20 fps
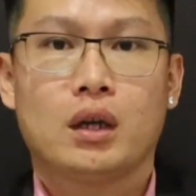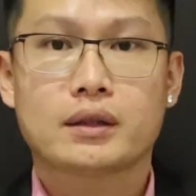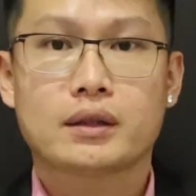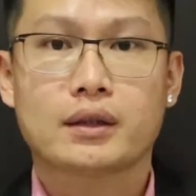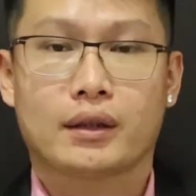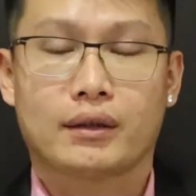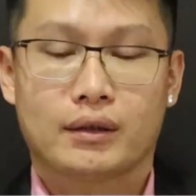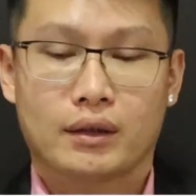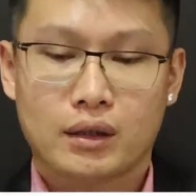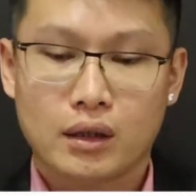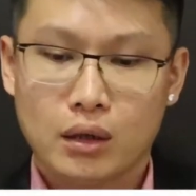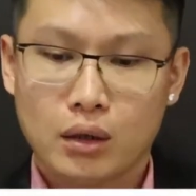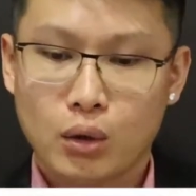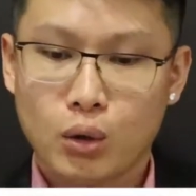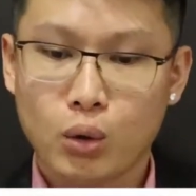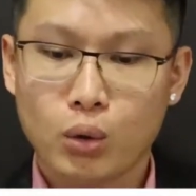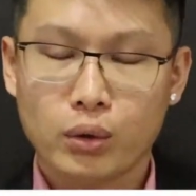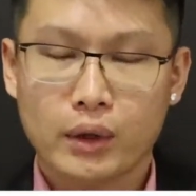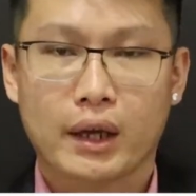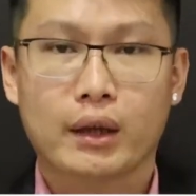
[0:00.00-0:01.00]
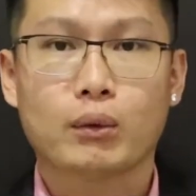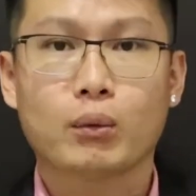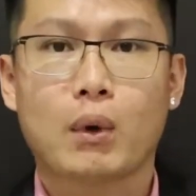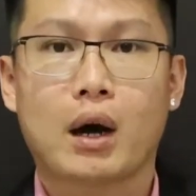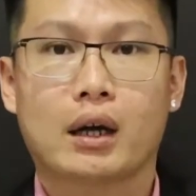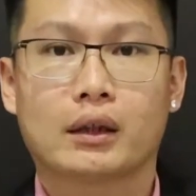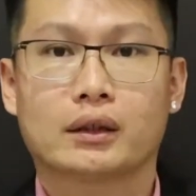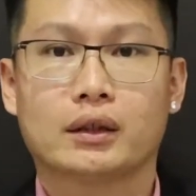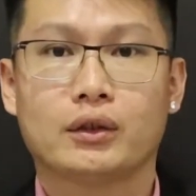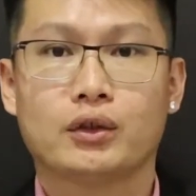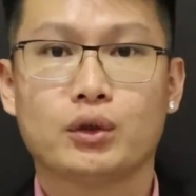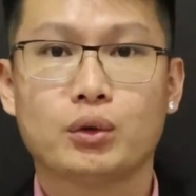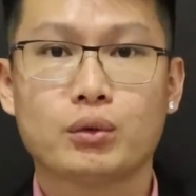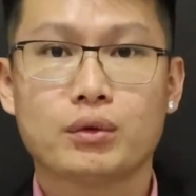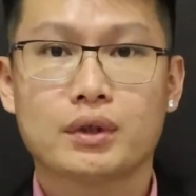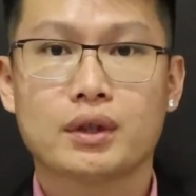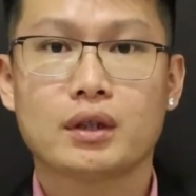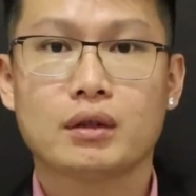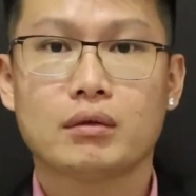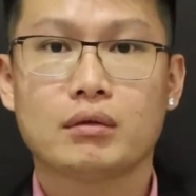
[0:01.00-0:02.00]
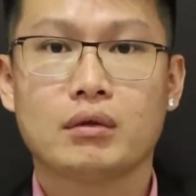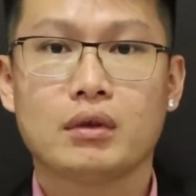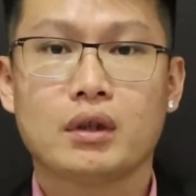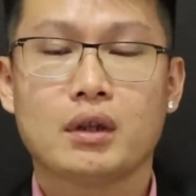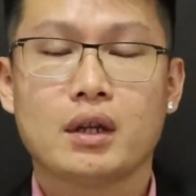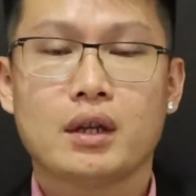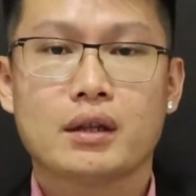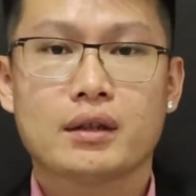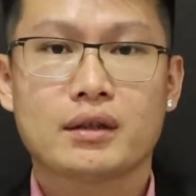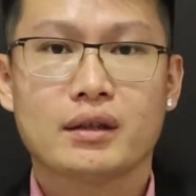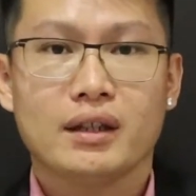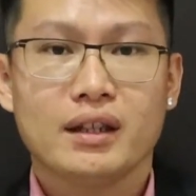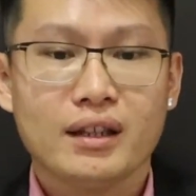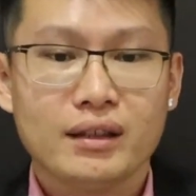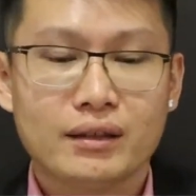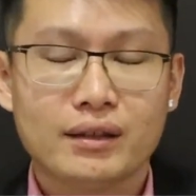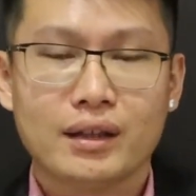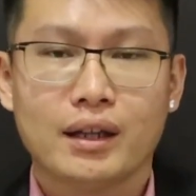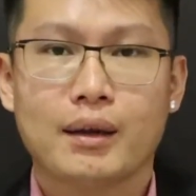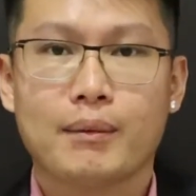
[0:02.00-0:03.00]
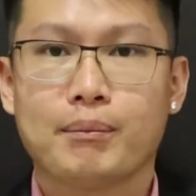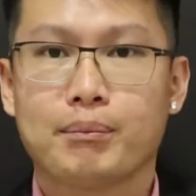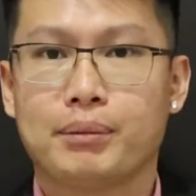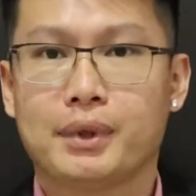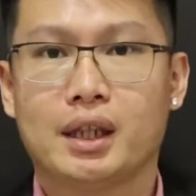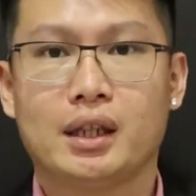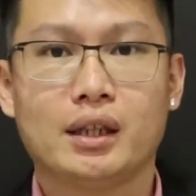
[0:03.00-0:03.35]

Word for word: 整个互联网的 U s e r 是一天比